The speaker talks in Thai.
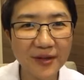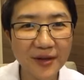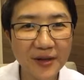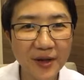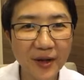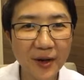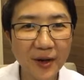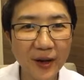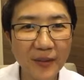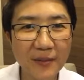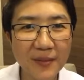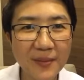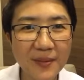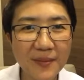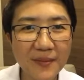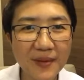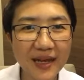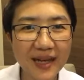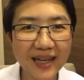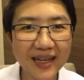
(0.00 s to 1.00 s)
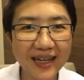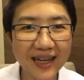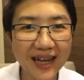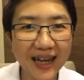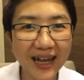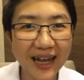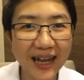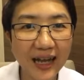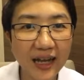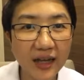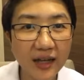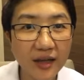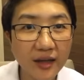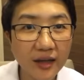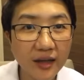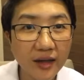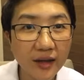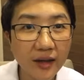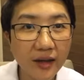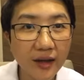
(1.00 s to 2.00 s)
ขอให้ไม่เป็นมะเร็งนะคะ
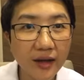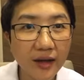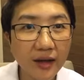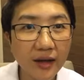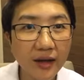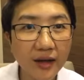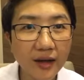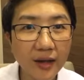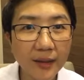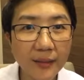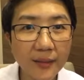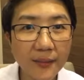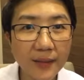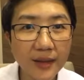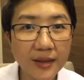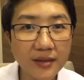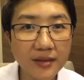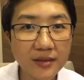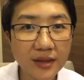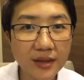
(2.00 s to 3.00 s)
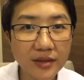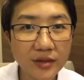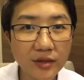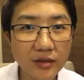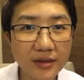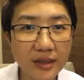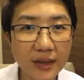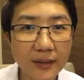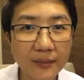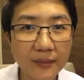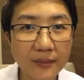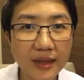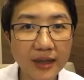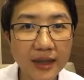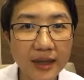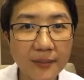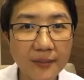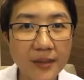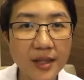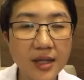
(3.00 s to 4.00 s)
กลับมาเป็นเดือนสองสามเดือน
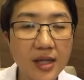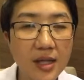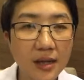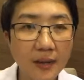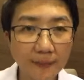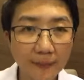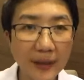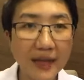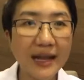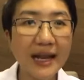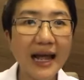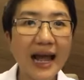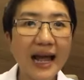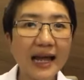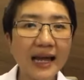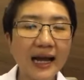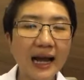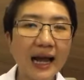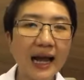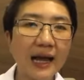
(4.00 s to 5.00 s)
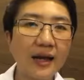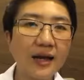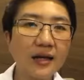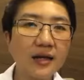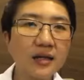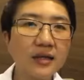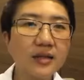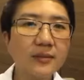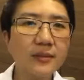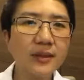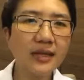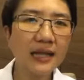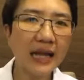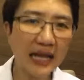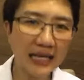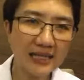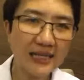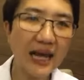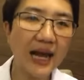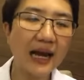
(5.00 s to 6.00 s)
หลายปี เป็นได้ค่ะ คือมันหลา
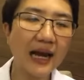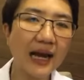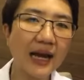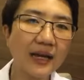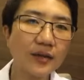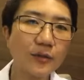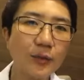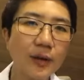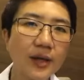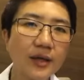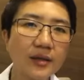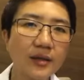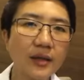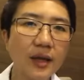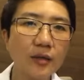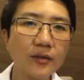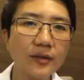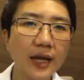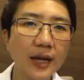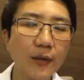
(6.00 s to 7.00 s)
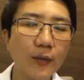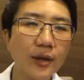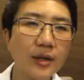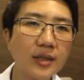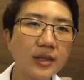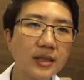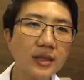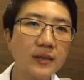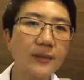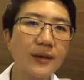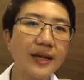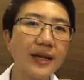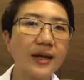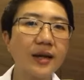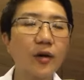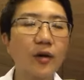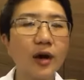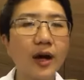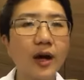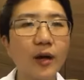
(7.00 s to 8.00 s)
ยอย่างค่ะ คือว่าแล้วแต่ว่าหนึ่งคือมะเร็ง
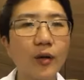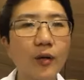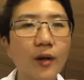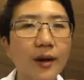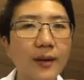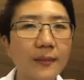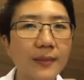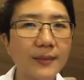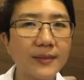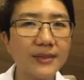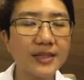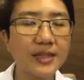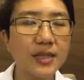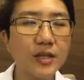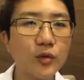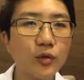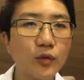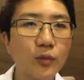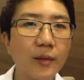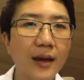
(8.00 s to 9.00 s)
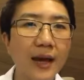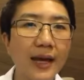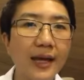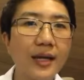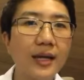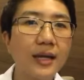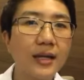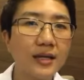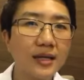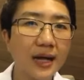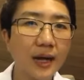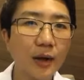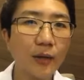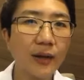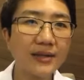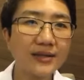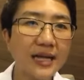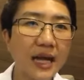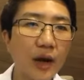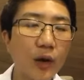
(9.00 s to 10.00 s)
ของเขาอ่ะมันเป็นชนิดดุไหม เขา
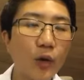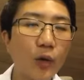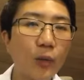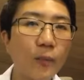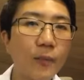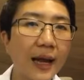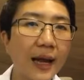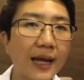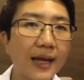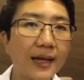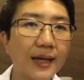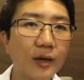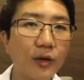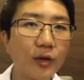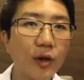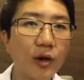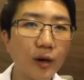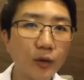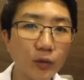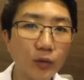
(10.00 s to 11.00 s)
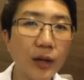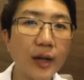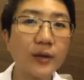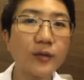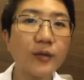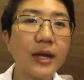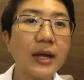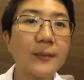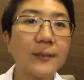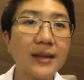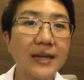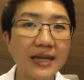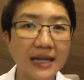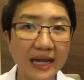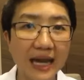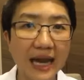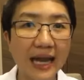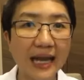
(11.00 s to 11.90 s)
รักษาครบไหม แล้วก็เขาดูแลตัวเองเป็นยังไง